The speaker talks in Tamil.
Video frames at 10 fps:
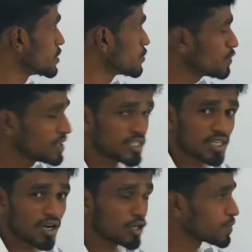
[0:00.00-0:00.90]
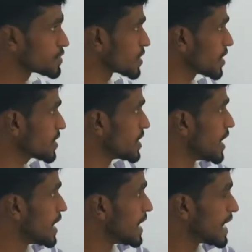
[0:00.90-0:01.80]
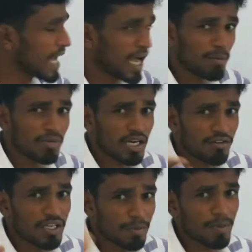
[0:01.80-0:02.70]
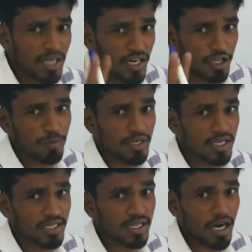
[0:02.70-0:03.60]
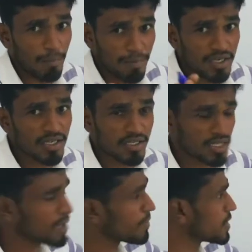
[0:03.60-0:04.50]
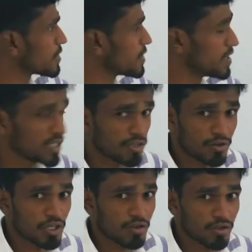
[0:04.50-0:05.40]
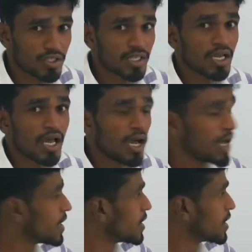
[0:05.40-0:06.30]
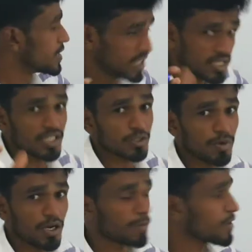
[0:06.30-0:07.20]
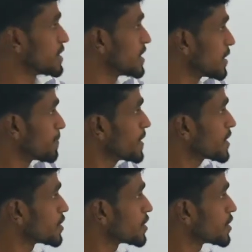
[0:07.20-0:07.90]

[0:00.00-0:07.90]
இதுவும் ஈஸியாக கண்டுபிடிச்சிடலாம் லேம்டாவை எப்படி கண்டுபிடிக்கிறது அப்படிங்கிறத நம்ம இந்த இந்த வீடியோவில் வந்து டிஸ்கஸ் பண்ண போகிறோம் இதை எப்படி